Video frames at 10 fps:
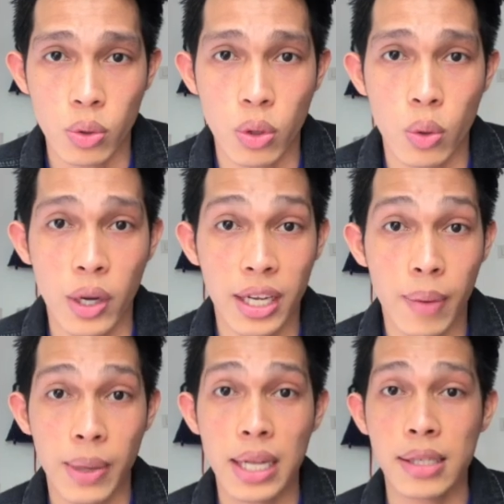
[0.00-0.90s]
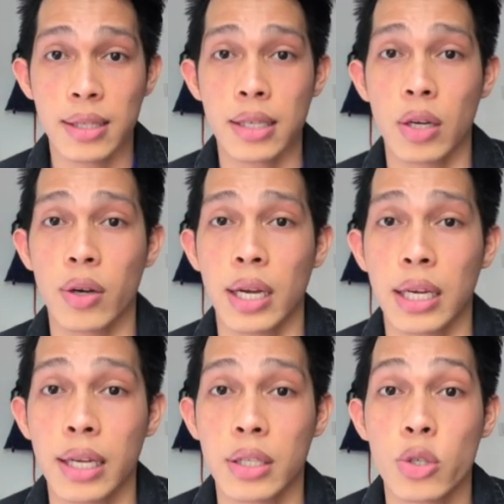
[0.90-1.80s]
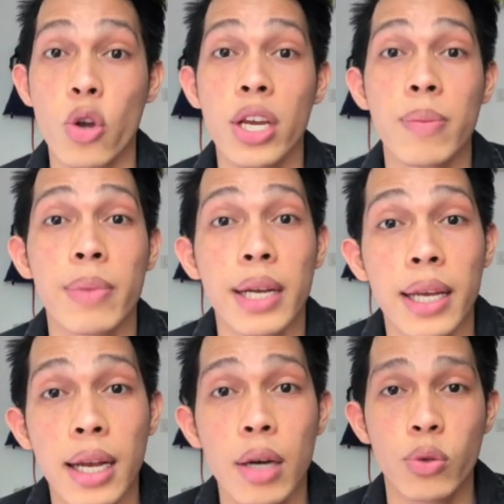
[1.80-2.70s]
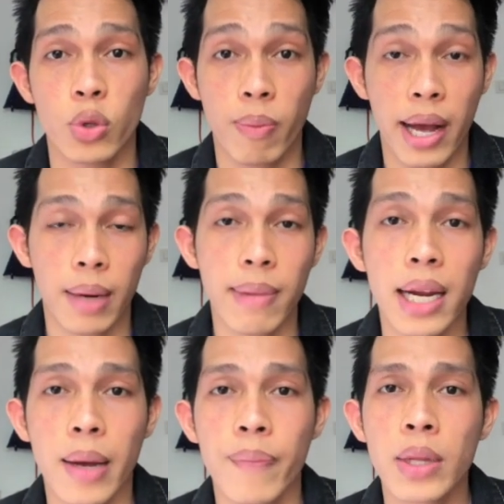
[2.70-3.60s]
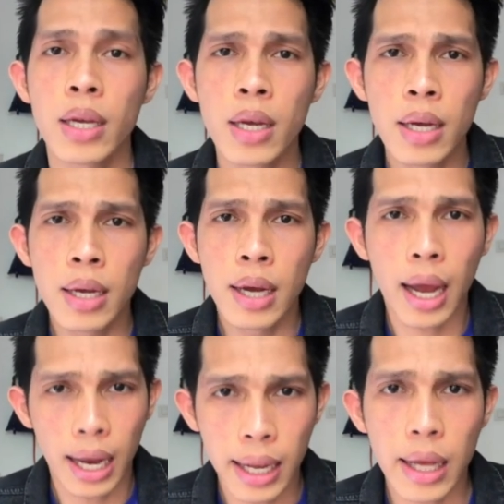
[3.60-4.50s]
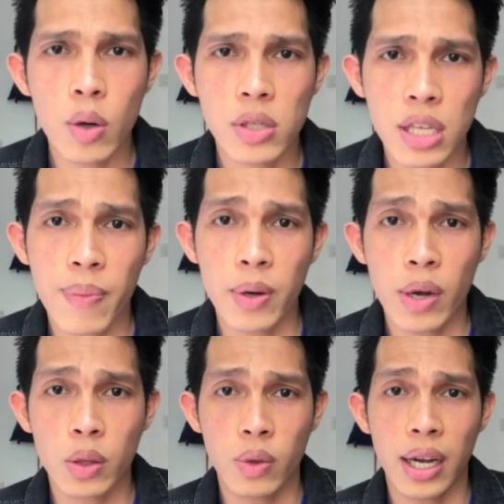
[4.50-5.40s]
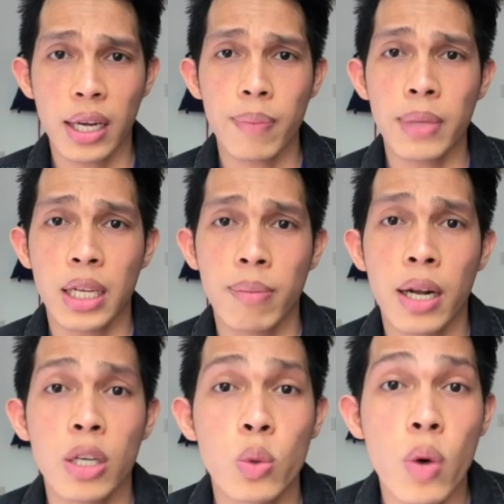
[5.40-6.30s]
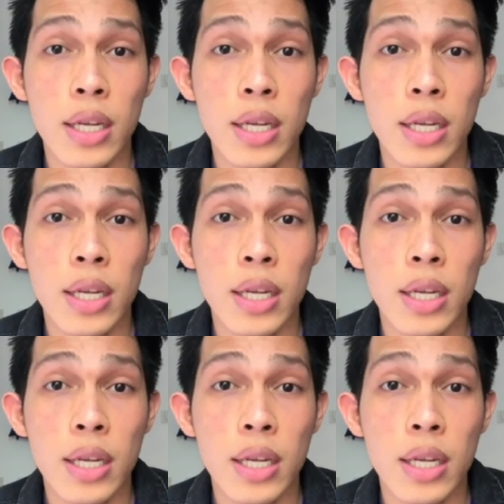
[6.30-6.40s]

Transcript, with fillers: keluarga Prancis, kalau kalian join mereka untuk makan malam, kalian harus siapin waktu kalian minimal 2